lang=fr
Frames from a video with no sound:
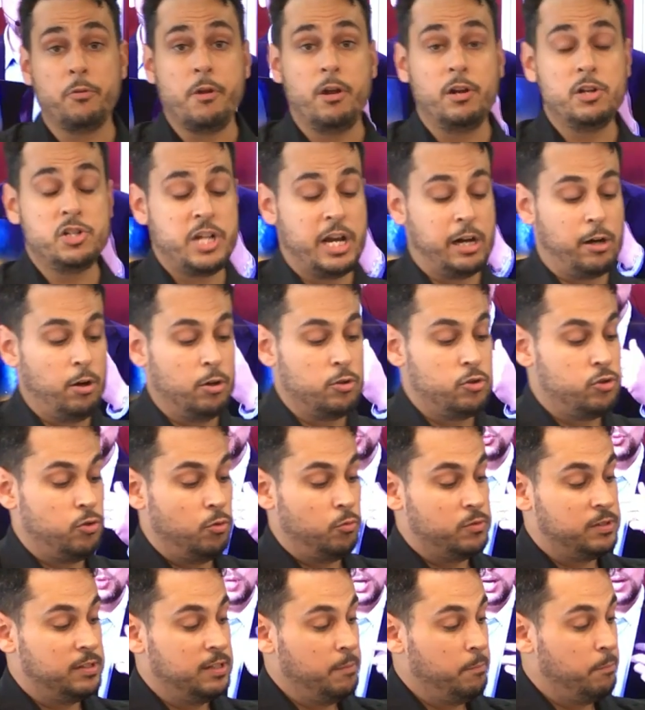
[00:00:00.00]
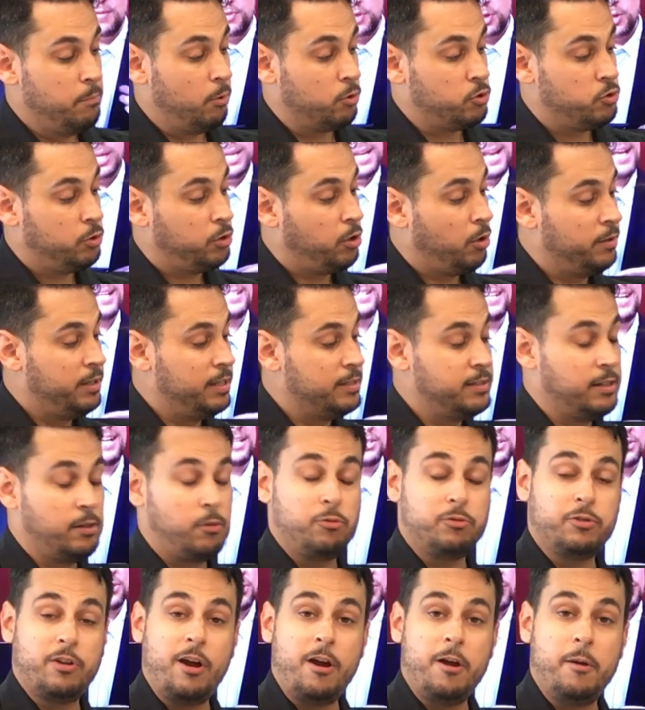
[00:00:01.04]
le jack audio aussi, pour ceux qui ont des
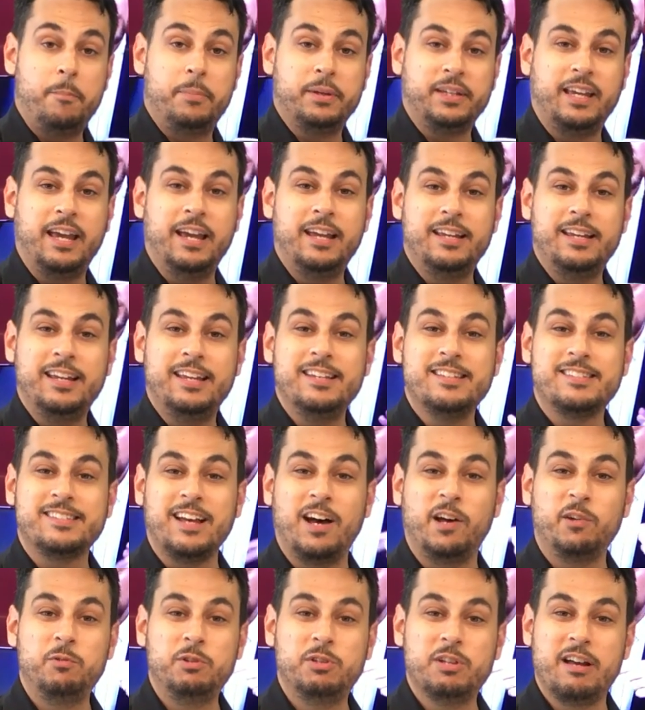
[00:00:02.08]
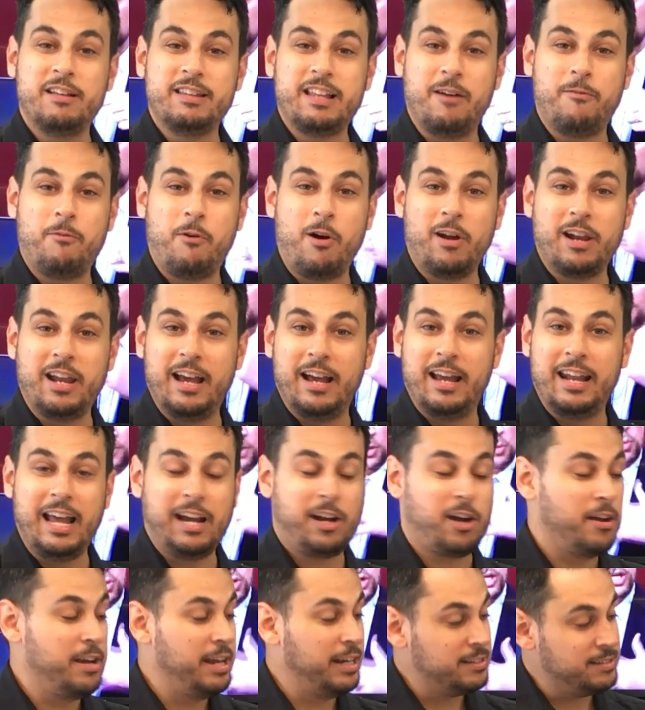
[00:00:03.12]
écouteurs et qui s'ennuient d'avoir la,
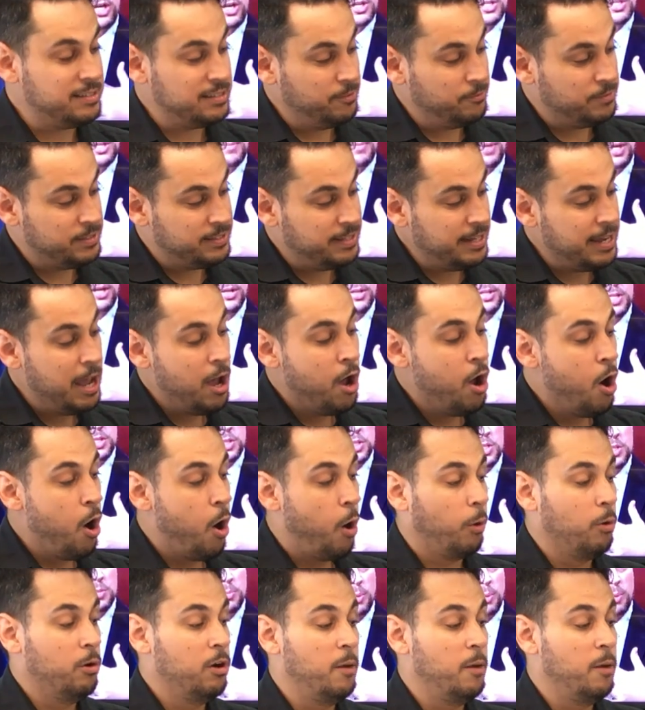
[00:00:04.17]
connectivité. On l'a